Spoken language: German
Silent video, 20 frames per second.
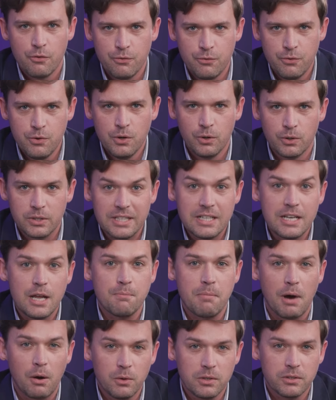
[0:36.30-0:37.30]
für und in der
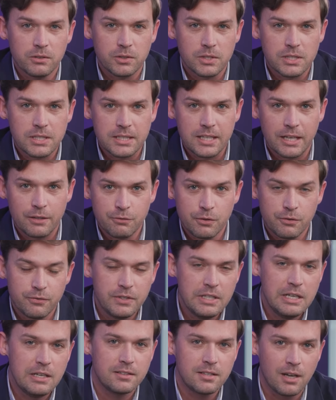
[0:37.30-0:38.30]
Bauindustrie hat für
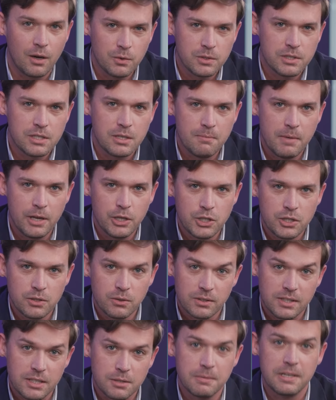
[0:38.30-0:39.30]
viele tausende Menschen
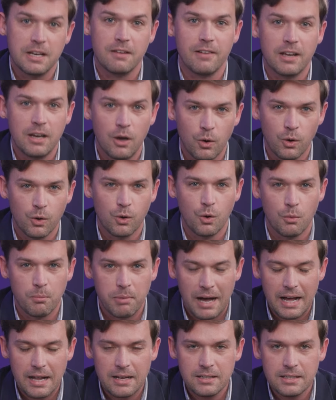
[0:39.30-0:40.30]
und das mittlerweile auch
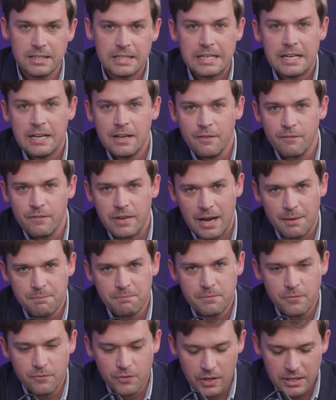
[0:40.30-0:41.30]
global. Wir
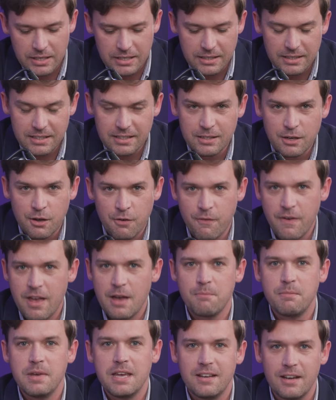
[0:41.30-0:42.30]
haben wirklich
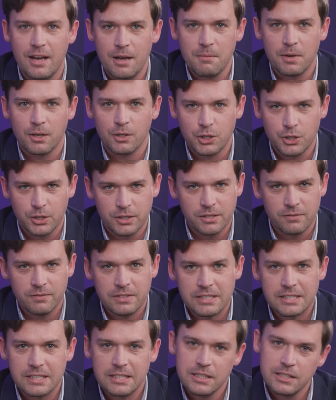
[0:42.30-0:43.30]
querbeet einmal geschossen.
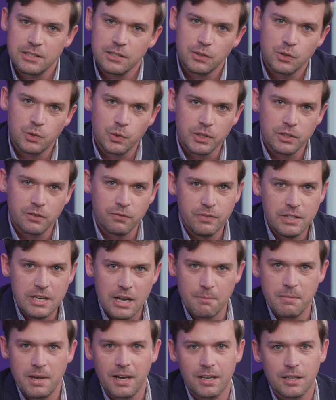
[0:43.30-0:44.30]
Wir sind durch
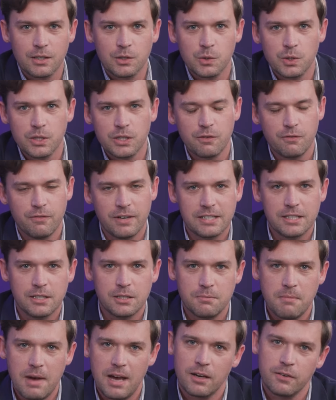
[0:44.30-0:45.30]
Wienerberger durch, was
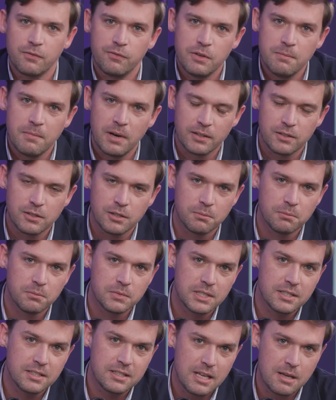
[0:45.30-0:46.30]
es macht, wie man zum
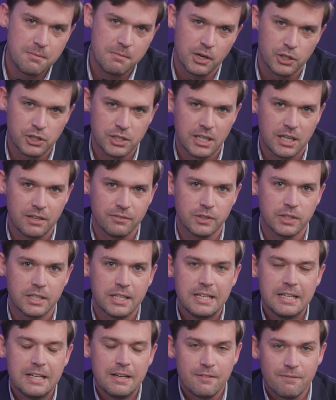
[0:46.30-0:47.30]
Systemhersteller
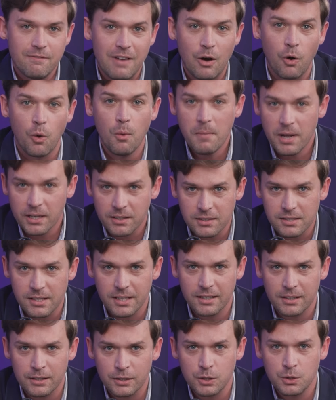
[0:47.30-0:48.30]
wird, warum man das
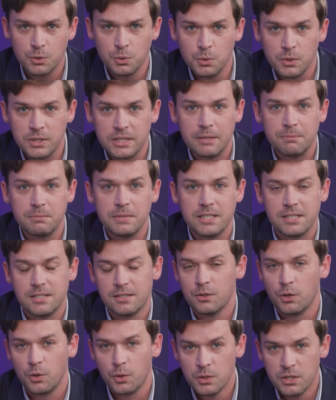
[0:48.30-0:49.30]
eigentlich tut, gibt
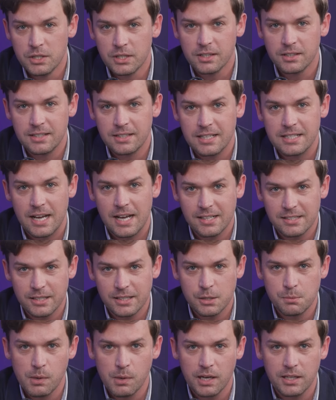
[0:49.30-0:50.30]
es Gründe der
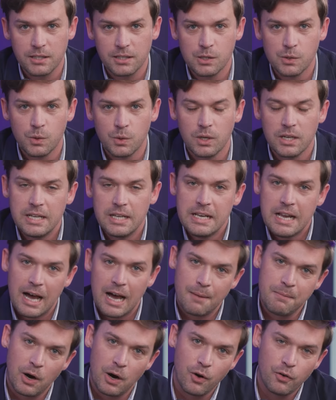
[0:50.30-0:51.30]
Daseinsberechtigung,
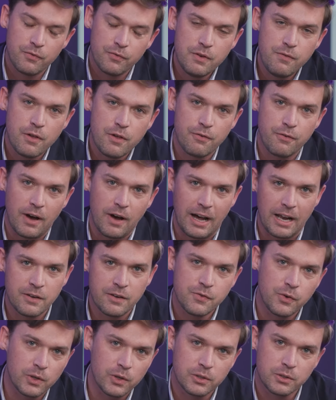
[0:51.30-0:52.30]
aber auch wie viel
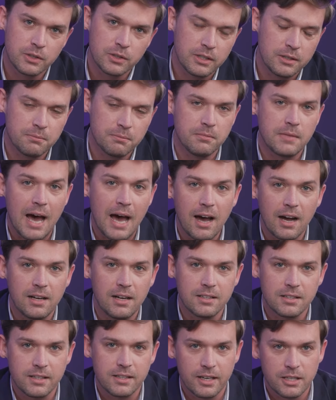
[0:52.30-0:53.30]
Verantwortung im
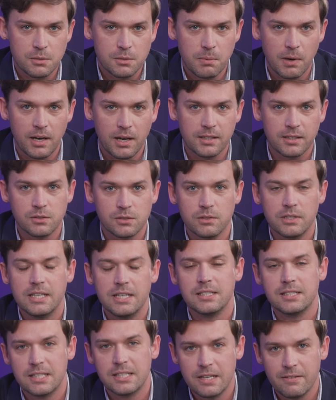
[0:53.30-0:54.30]
Nachhaltigkeitsbereich. Also
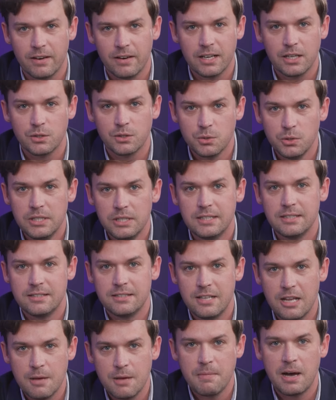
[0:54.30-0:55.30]
ESG war natürlich ein
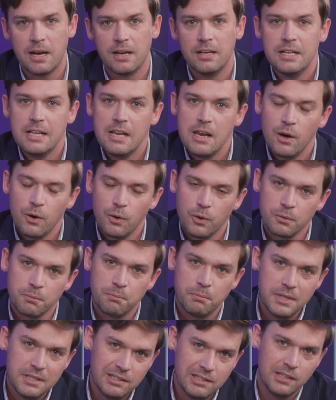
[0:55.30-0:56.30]
Thema
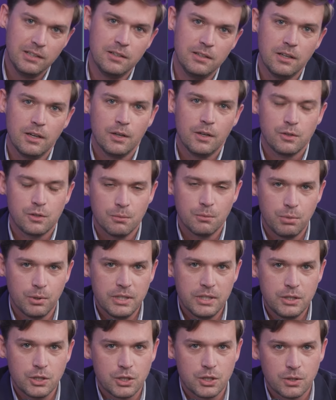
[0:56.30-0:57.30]
und bis hin zum
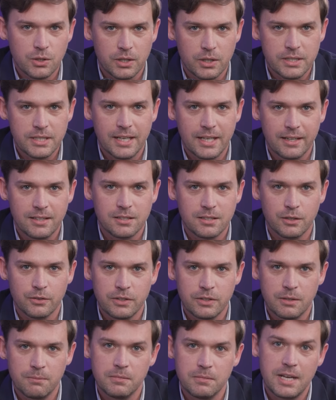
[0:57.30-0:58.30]
politischen Kontext
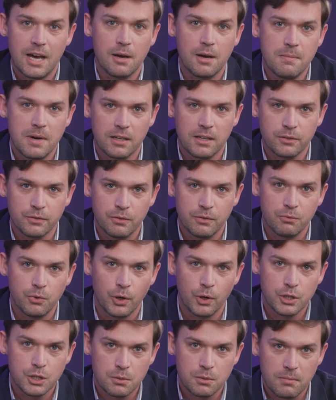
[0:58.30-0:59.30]
auf dem Dachmarkt, dem
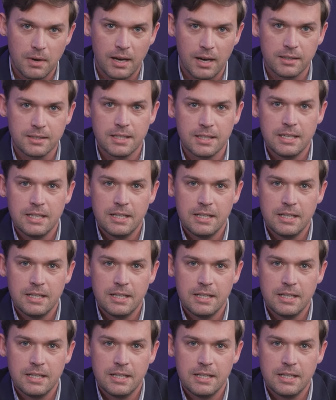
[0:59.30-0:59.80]
deutschen Markt